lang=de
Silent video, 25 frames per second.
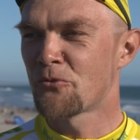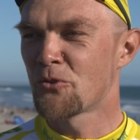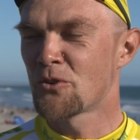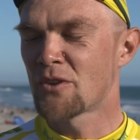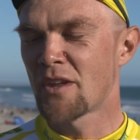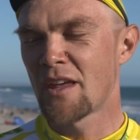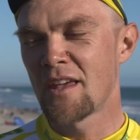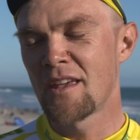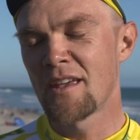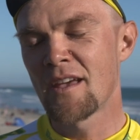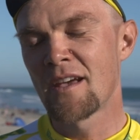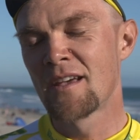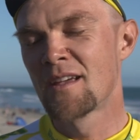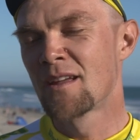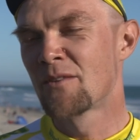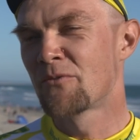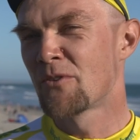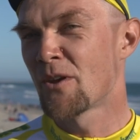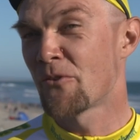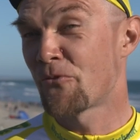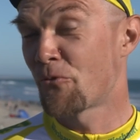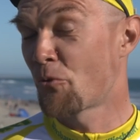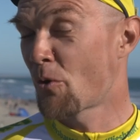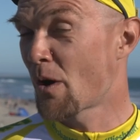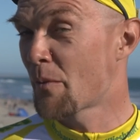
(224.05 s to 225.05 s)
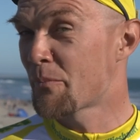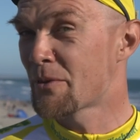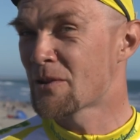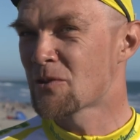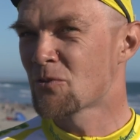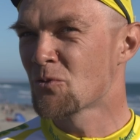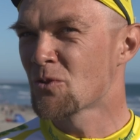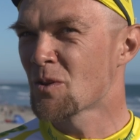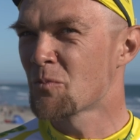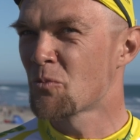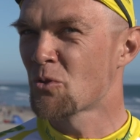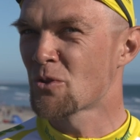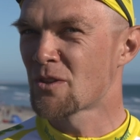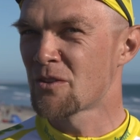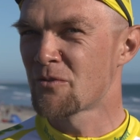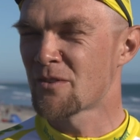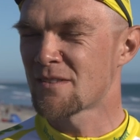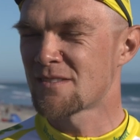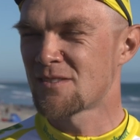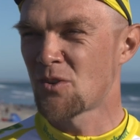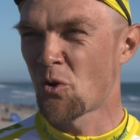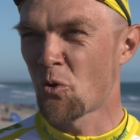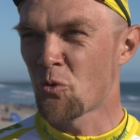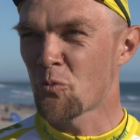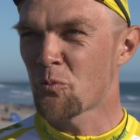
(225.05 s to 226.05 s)
für die ich irgendwie ein Vorbild und eine
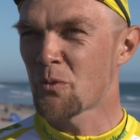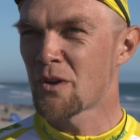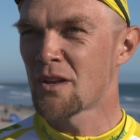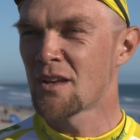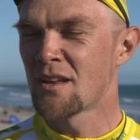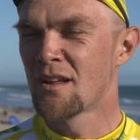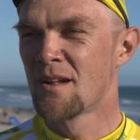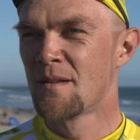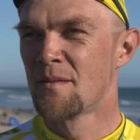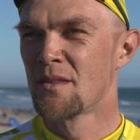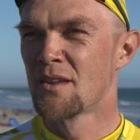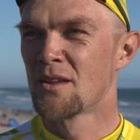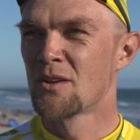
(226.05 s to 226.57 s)
Motivation bin.